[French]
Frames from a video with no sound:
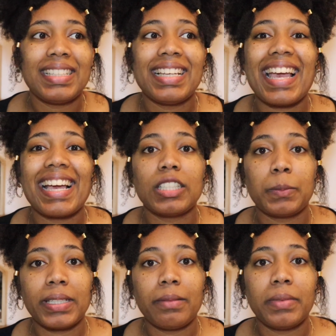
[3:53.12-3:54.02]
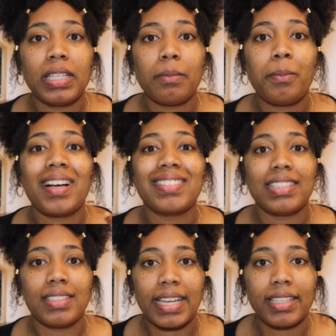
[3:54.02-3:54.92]
qui est exprimé par
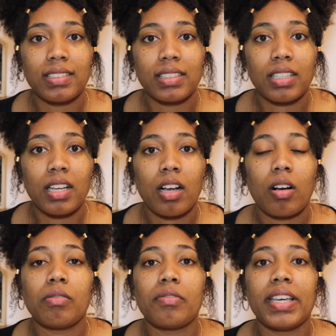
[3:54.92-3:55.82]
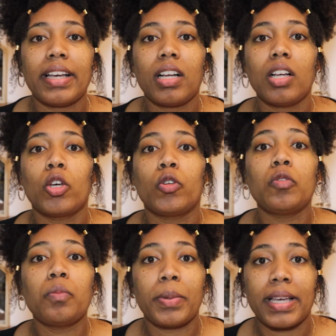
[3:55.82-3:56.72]
des actes envers
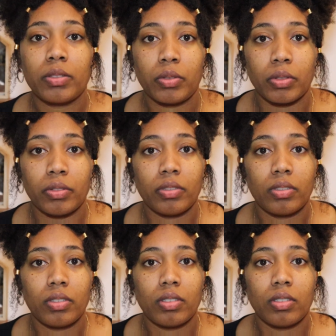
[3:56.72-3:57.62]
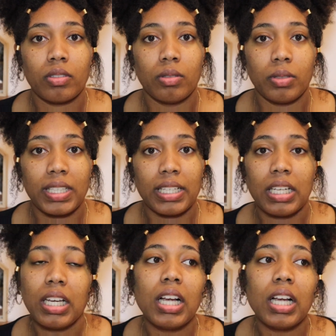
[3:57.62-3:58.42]
une personne. Ok